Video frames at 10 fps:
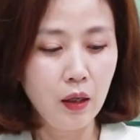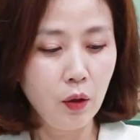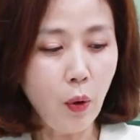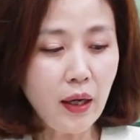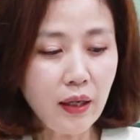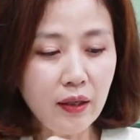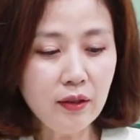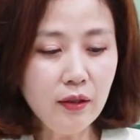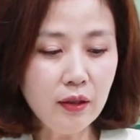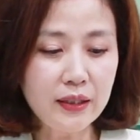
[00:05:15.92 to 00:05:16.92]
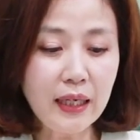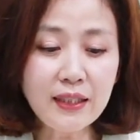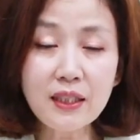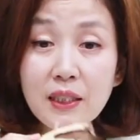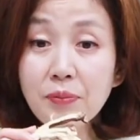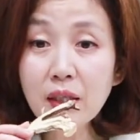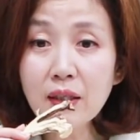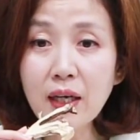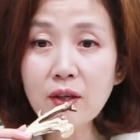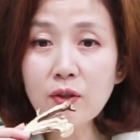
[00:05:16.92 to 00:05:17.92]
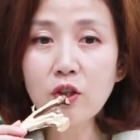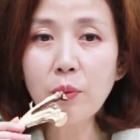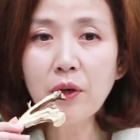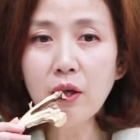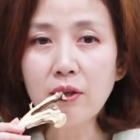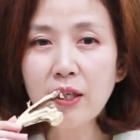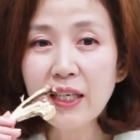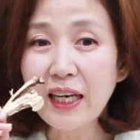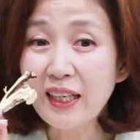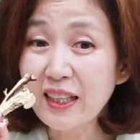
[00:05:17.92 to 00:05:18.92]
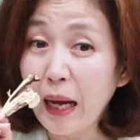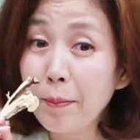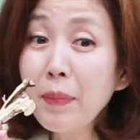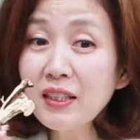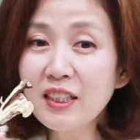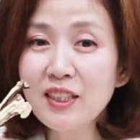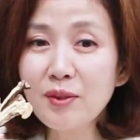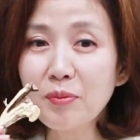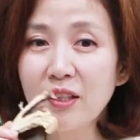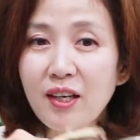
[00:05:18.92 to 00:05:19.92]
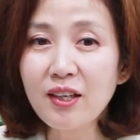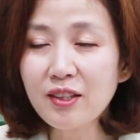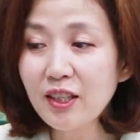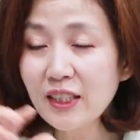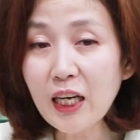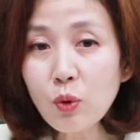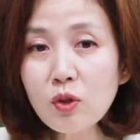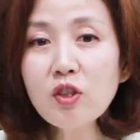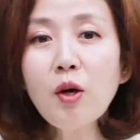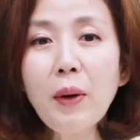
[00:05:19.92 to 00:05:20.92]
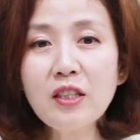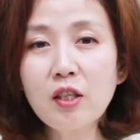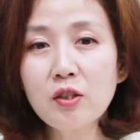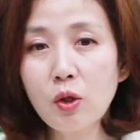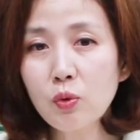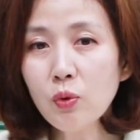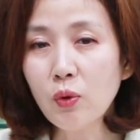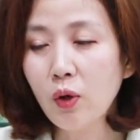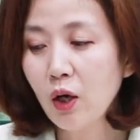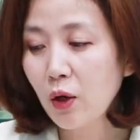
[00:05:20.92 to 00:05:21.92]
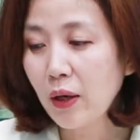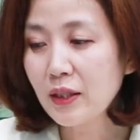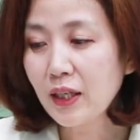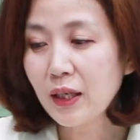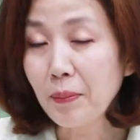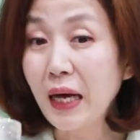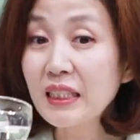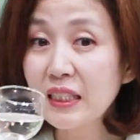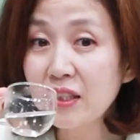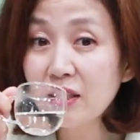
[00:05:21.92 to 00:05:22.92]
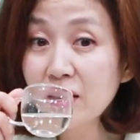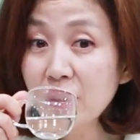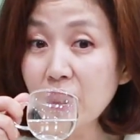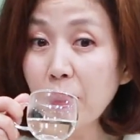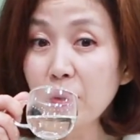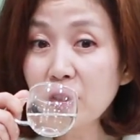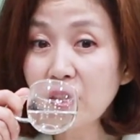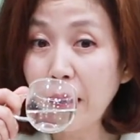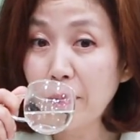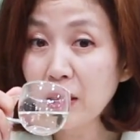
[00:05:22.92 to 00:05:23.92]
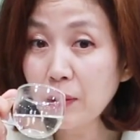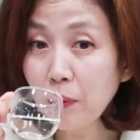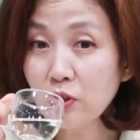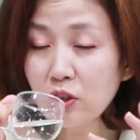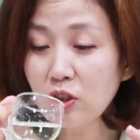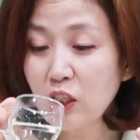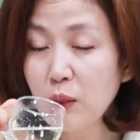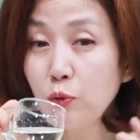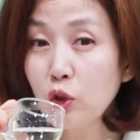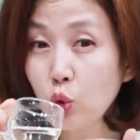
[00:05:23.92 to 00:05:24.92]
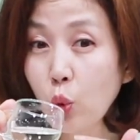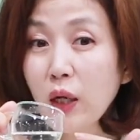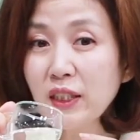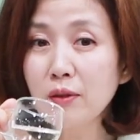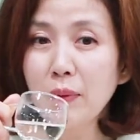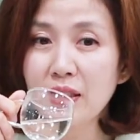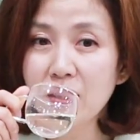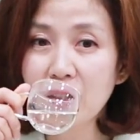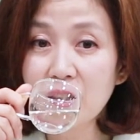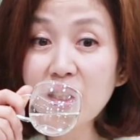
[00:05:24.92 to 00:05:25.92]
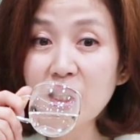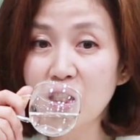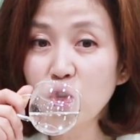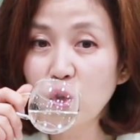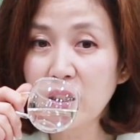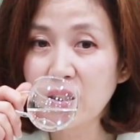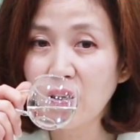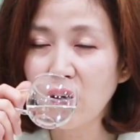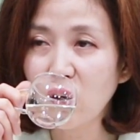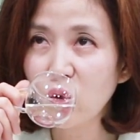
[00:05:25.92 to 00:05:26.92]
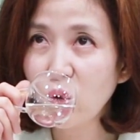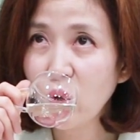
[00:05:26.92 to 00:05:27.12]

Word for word: 이 환기를 살짝 씹잖아요. 그러면 약간 단맛이 있습니다. 근데 차로 끓여 마셨어도 굉장히 맛이 은은하면서 단맛이 퍼져서 기분이 좋아지는 맛을 느끼실 수가 있어요.